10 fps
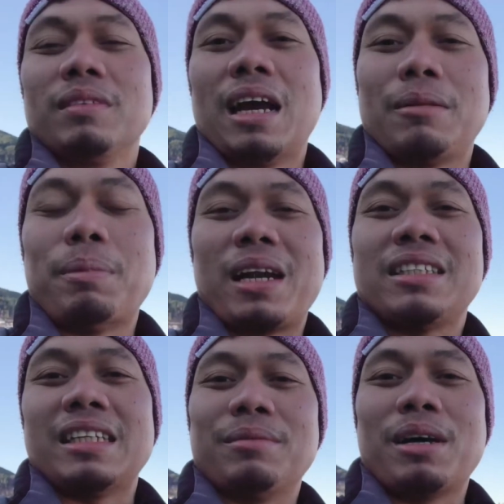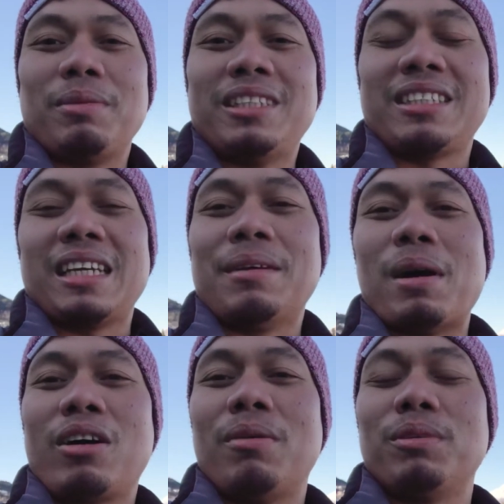At para sa ating mga kabisdag dyan na
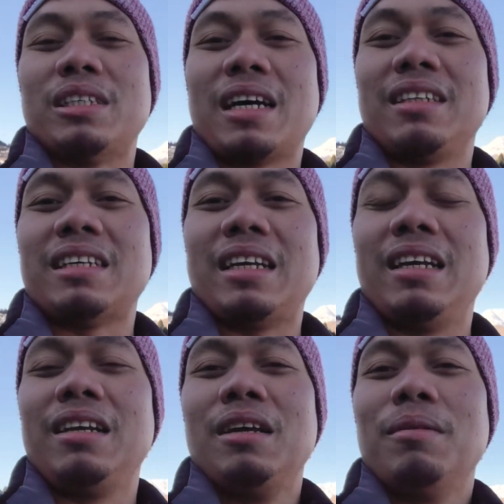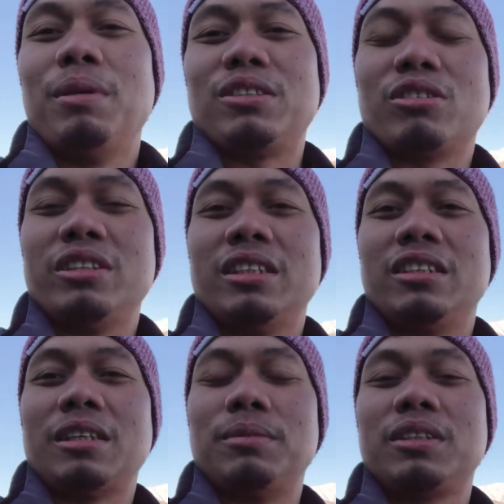bago lang po sa aking channel, please
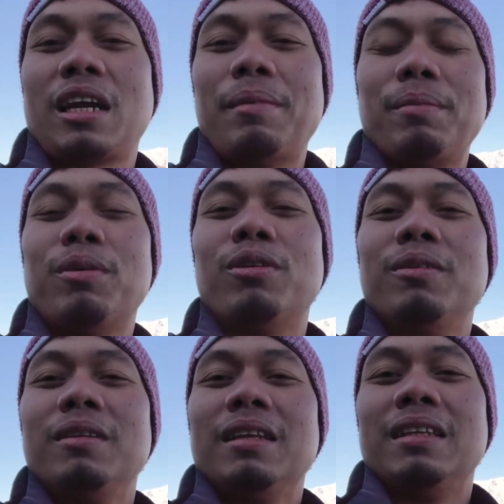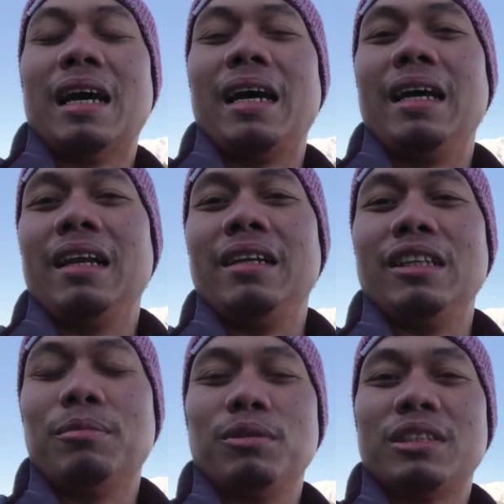consider subscribing po dahil
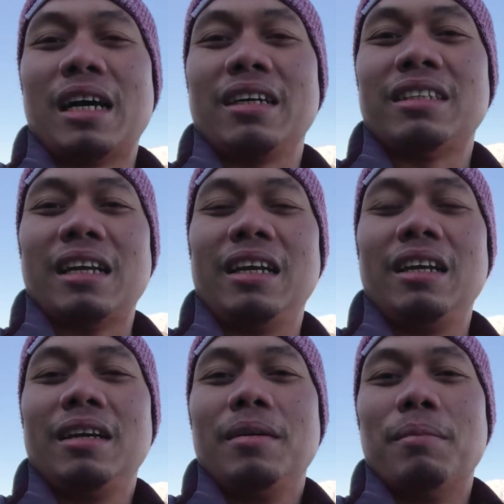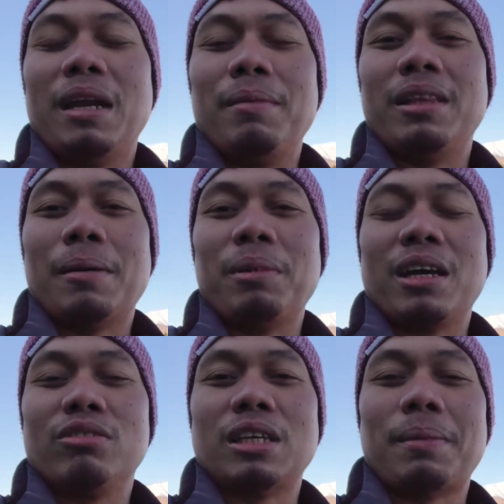dito po sa aking channel malimit ang
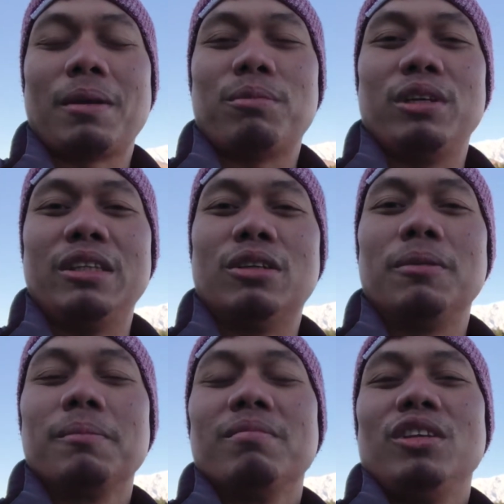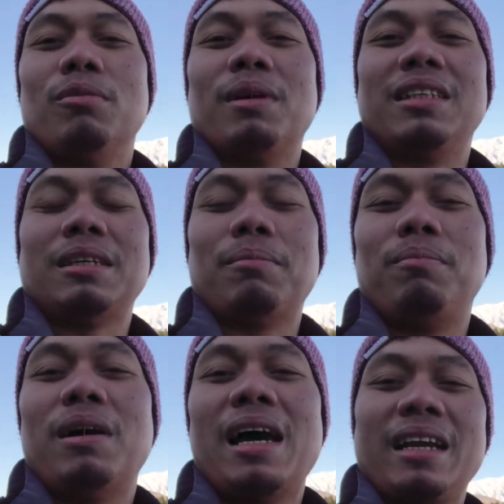pinag-usapan ko po dito yung mga job
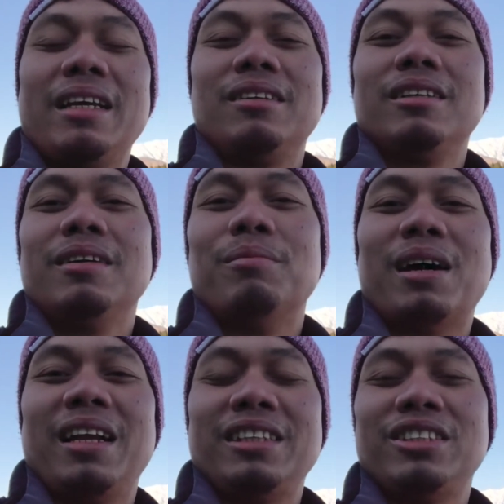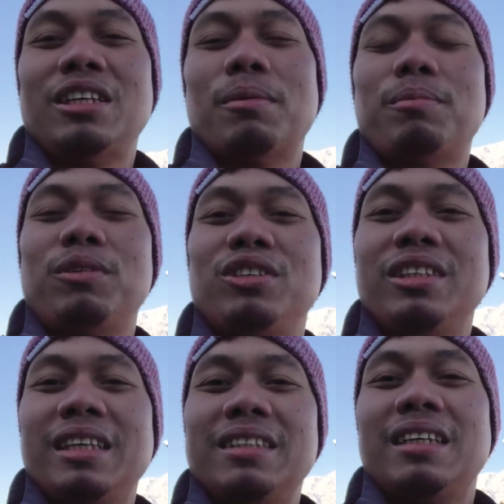hiring, mga latest job
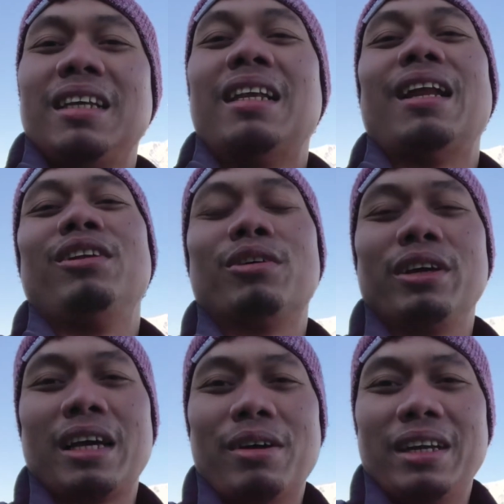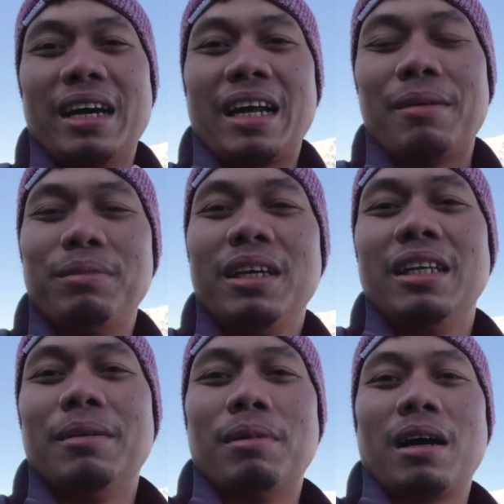opportunities lalo na kung ikaw ay nangarap
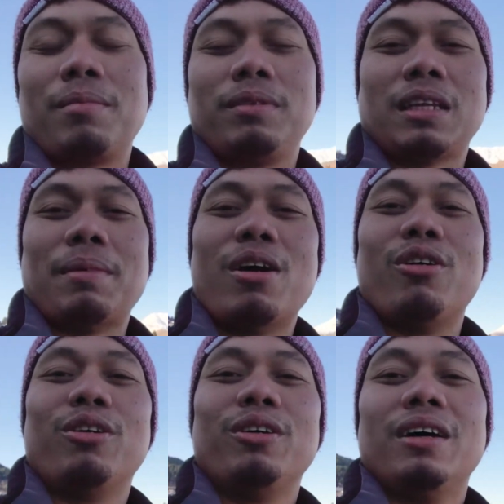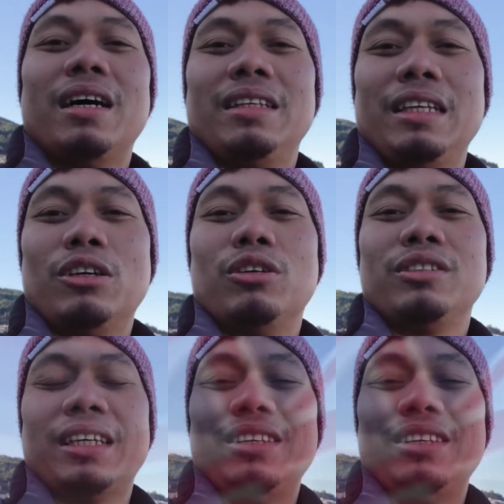na magtrabaho dito sa